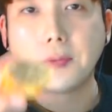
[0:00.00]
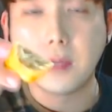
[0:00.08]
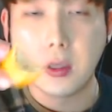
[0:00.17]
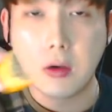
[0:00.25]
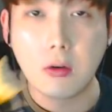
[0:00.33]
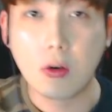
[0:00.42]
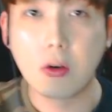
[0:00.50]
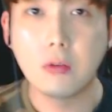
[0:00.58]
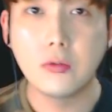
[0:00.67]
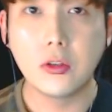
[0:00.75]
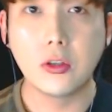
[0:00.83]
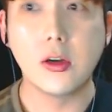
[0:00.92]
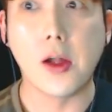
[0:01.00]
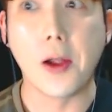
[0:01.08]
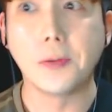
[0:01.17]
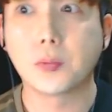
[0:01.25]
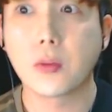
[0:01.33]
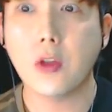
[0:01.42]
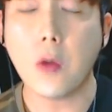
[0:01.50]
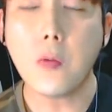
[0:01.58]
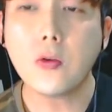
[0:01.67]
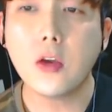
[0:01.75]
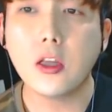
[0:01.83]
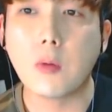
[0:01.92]
이걸 여러분들
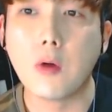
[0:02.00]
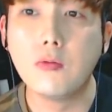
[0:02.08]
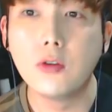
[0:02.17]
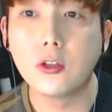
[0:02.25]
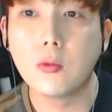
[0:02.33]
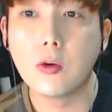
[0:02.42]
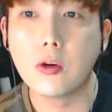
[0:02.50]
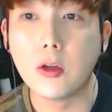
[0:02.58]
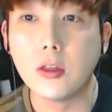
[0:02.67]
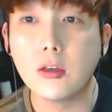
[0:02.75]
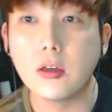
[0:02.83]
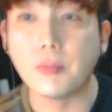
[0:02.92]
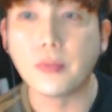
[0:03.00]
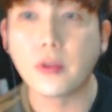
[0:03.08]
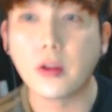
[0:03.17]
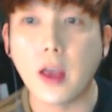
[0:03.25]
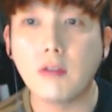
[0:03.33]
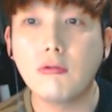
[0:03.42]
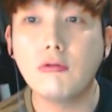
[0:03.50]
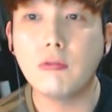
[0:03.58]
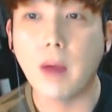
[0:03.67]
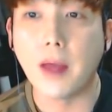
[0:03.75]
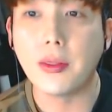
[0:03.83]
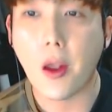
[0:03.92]
떡볶이에다 버무려서 먹으면은 개꿀루
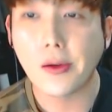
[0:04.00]
맛.